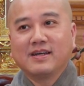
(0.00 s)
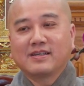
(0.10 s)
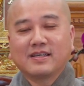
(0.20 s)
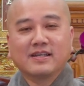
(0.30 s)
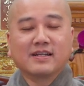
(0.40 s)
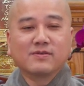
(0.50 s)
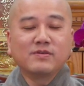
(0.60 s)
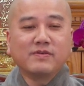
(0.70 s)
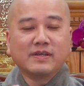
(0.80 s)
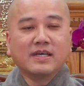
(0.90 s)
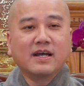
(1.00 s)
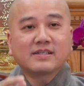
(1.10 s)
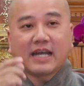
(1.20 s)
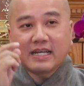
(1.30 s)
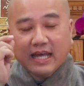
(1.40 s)
Cho nên quý vị
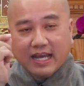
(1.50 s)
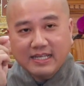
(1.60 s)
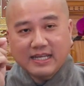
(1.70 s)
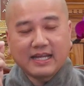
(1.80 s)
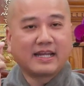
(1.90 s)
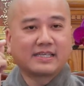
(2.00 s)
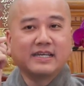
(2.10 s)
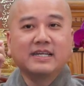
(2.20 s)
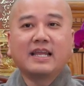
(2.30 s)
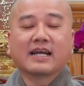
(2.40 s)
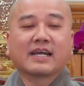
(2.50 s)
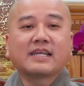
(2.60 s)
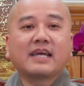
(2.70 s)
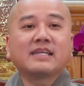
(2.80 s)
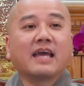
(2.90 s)
nhớ cái thấy này là chỉ là
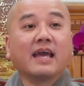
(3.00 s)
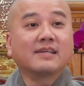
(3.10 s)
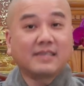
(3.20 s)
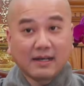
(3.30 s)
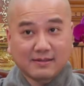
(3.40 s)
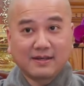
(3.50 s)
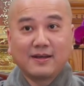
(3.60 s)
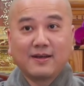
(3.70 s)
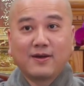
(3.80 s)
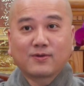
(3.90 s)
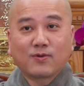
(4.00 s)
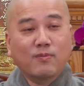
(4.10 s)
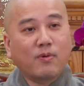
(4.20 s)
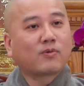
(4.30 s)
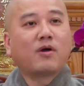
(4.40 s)
cái thấy thể chất
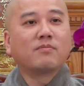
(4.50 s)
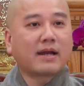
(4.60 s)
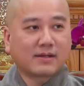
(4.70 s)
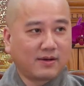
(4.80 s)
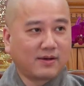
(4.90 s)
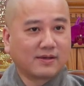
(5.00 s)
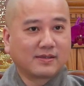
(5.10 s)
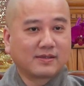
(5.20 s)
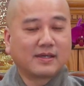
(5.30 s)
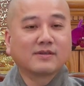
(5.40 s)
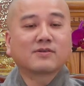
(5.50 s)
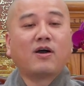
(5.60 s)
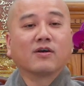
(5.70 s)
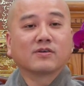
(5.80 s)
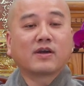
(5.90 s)
của một con mắt thôi, chứ
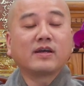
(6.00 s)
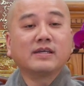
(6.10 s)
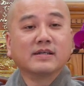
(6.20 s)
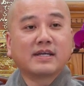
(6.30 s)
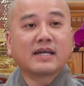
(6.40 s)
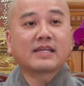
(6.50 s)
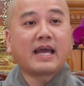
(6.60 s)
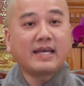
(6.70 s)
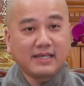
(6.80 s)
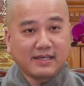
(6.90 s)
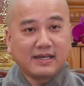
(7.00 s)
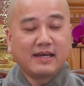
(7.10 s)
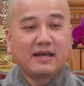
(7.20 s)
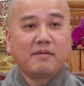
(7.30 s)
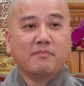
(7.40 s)
còn cái những cái thấy
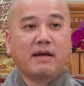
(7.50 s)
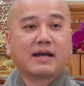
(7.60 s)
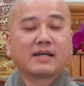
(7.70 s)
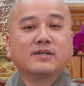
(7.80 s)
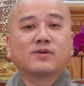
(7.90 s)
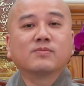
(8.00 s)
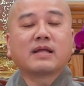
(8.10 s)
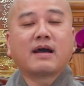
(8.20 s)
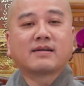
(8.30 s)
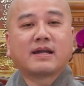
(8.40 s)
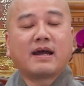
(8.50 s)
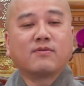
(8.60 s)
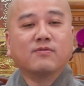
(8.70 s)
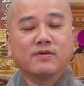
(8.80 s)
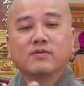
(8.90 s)
Mà khi chúng ta ra
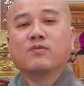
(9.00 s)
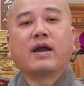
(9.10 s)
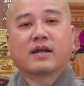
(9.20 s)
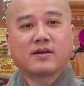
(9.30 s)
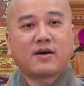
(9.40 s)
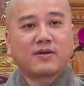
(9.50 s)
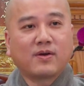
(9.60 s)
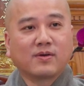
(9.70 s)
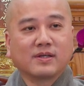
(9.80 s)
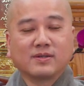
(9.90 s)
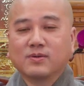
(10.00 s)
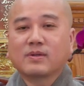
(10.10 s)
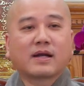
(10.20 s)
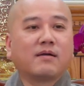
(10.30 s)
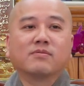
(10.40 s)
vượt ngoài cái đó rồi thì
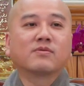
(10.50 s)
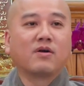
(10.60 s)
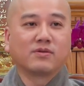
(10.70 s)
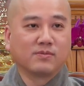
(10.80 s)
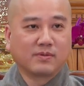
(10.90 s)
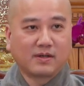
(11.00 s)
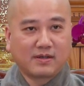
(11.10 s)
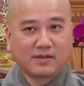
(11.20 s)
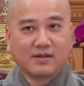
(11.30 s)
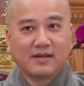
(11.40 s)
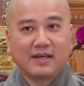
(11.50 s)
chúng ta không còn dùng cái đó nữa.